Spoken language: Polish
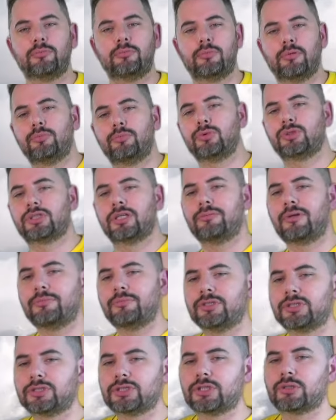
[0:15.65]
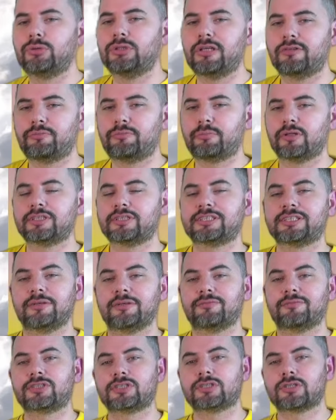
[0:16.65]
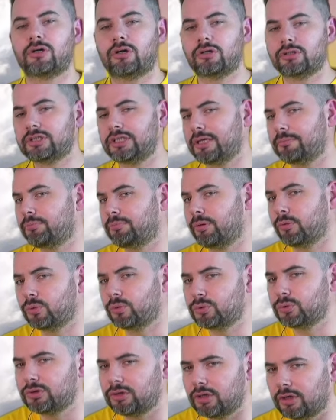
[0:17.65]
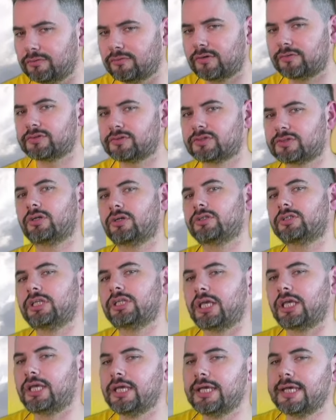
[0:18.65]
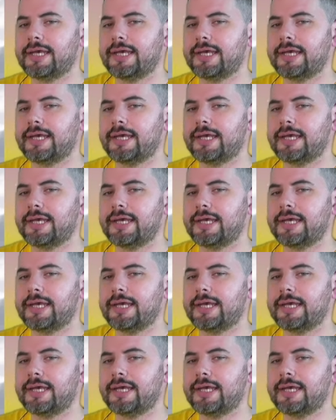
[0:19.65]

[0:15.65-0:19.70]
bo burze mamy szczególnie w Polsce wschodniej, południowo-wschodniej.